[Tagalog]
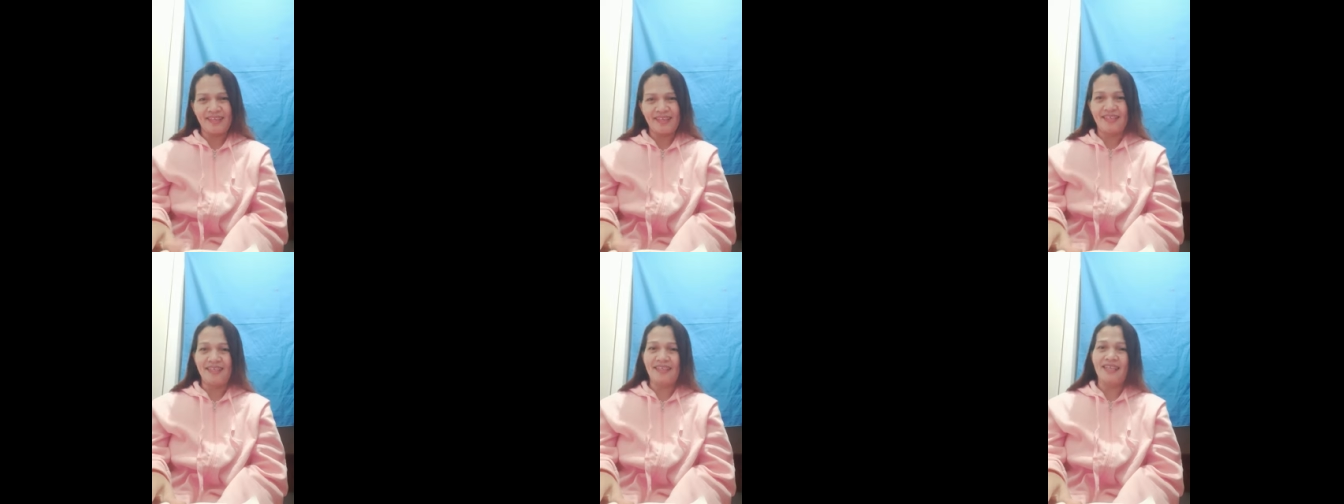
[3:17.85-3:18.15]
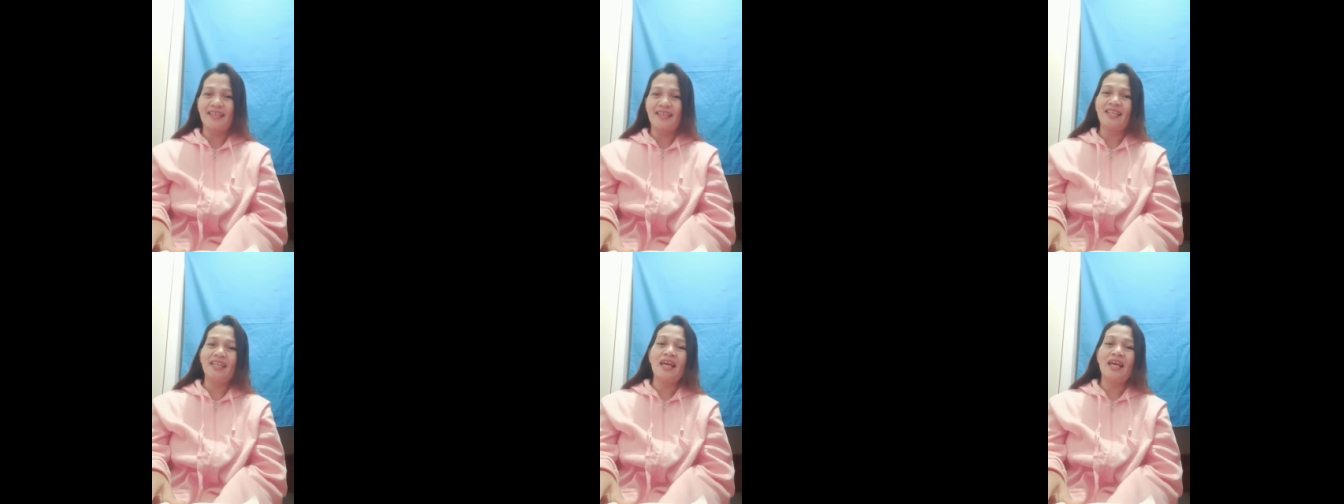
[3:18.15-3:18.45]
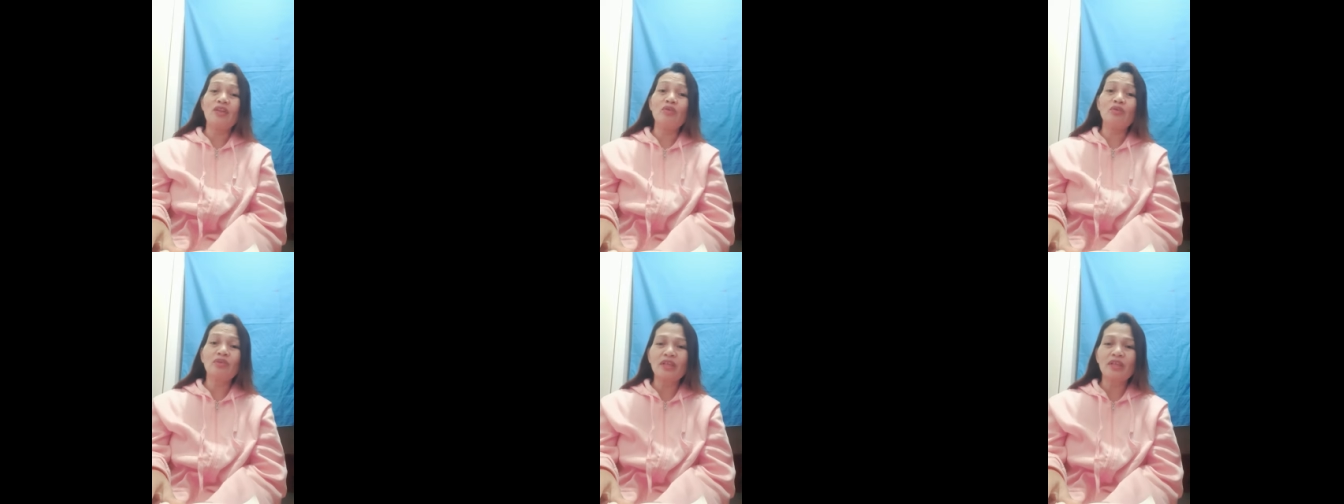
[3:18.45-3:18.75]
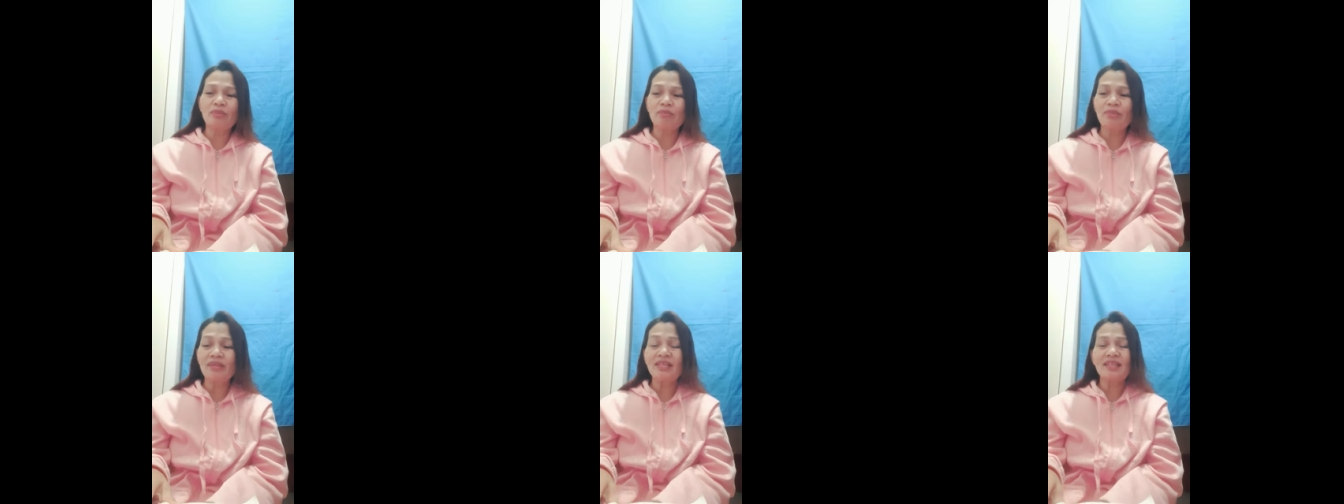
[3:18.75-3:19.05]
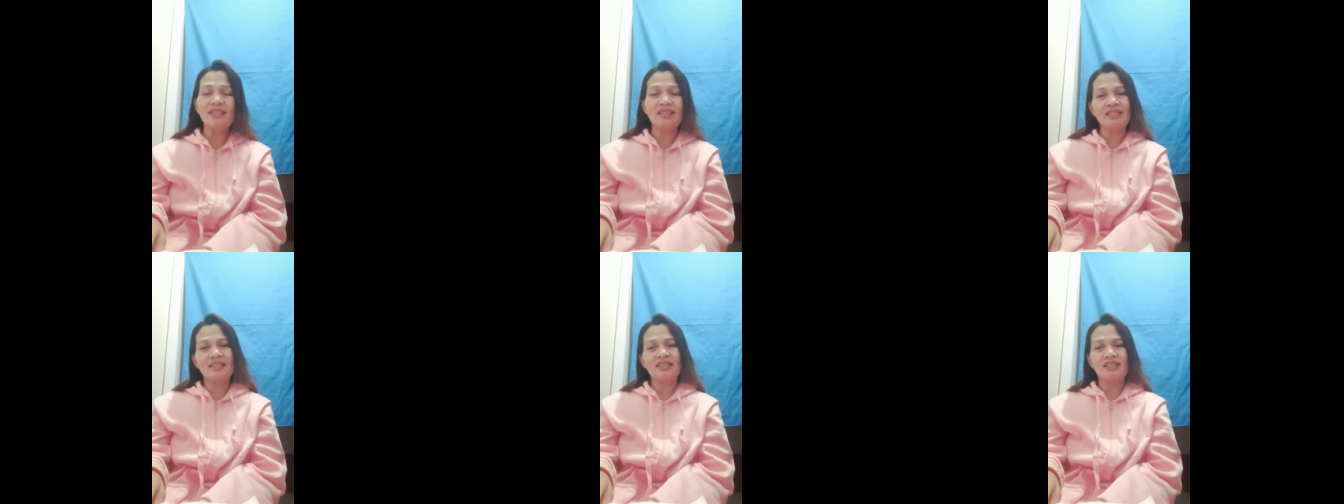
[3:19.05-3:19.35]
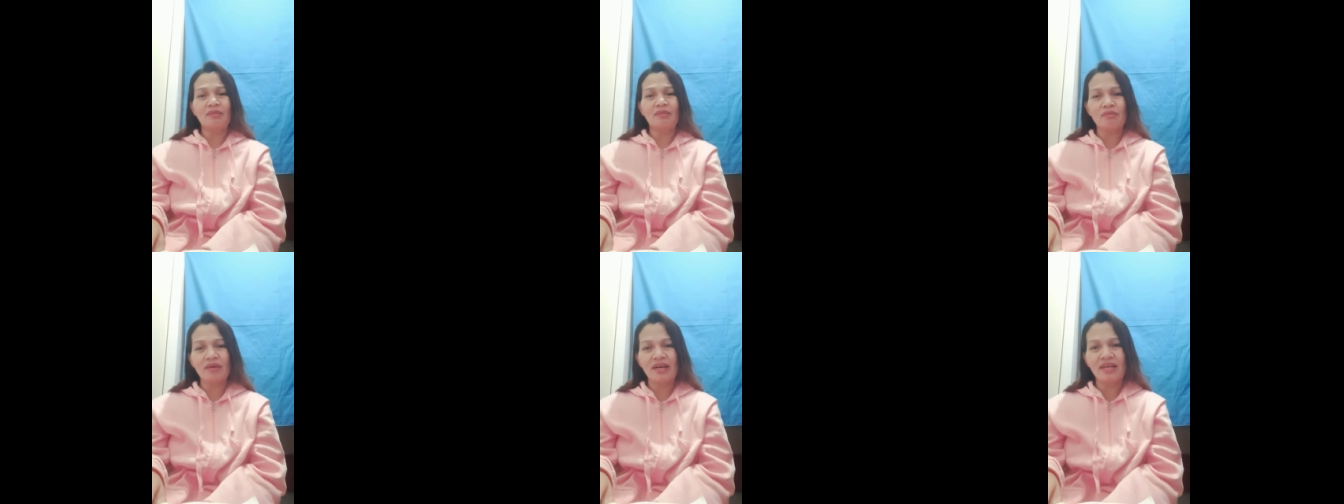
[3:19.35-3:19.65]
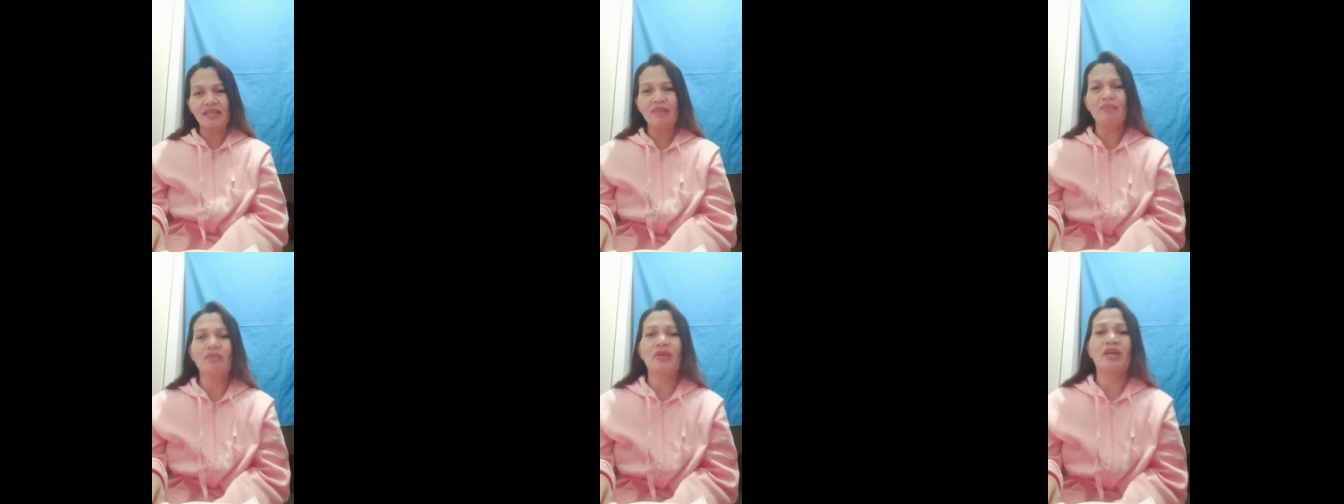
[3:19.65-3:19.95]
Yan, lalo tayong
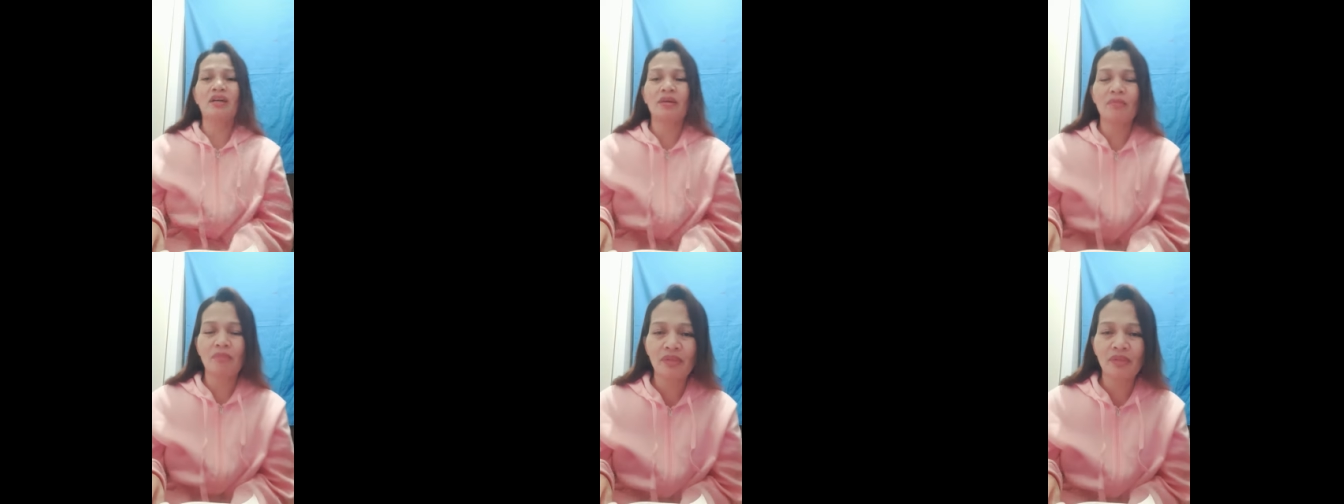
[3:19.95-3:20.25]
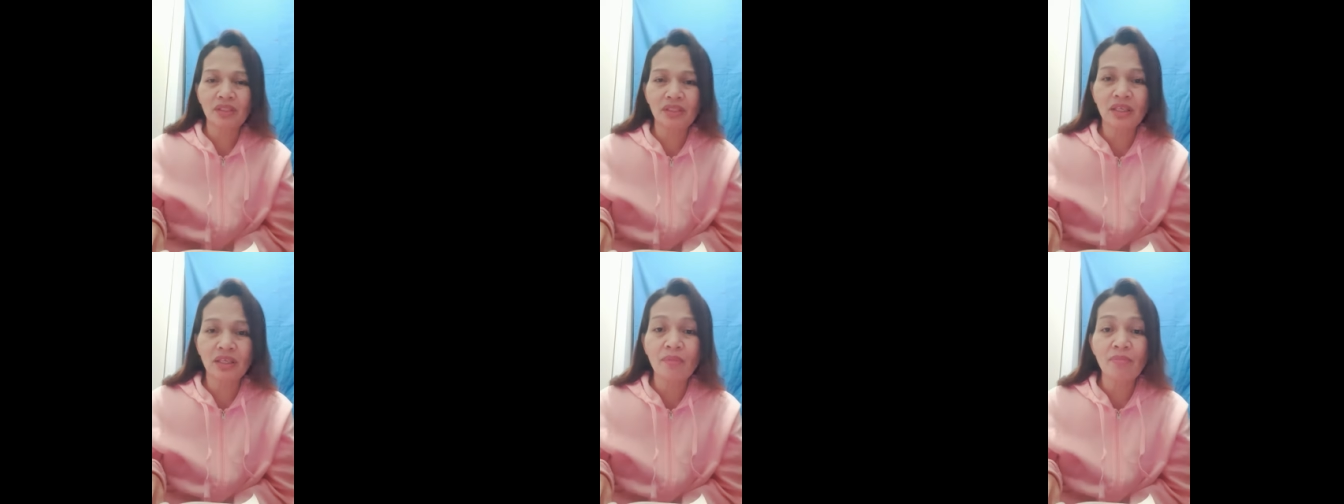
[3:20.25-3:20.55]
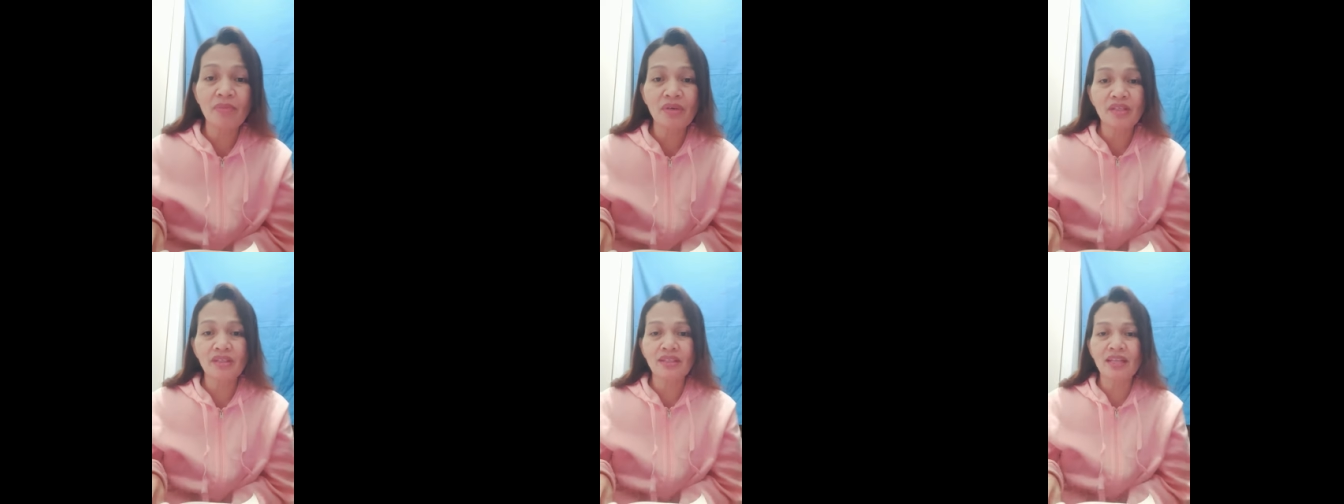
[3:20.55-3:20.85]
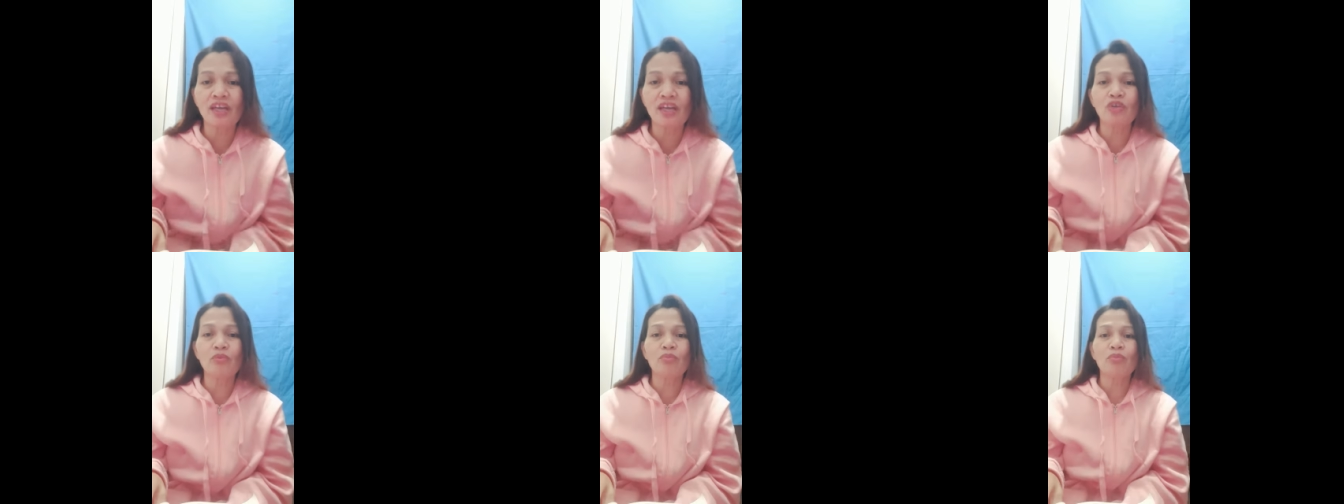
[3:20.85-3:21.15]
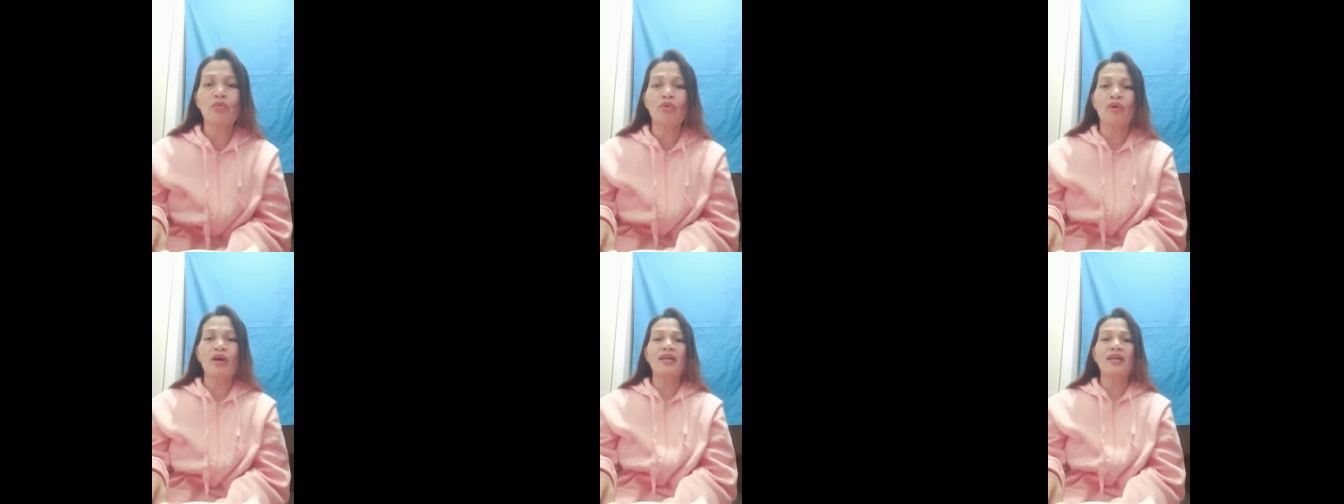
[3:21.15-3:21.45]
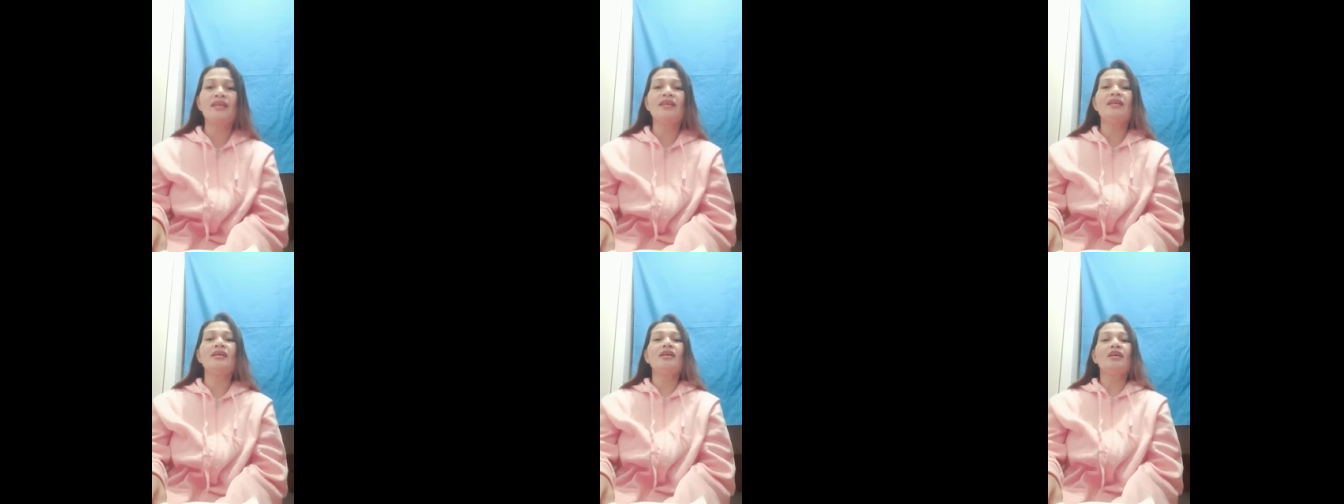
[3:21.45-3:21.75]
pinagtitibay, mga kapatid, kapag tayo po ay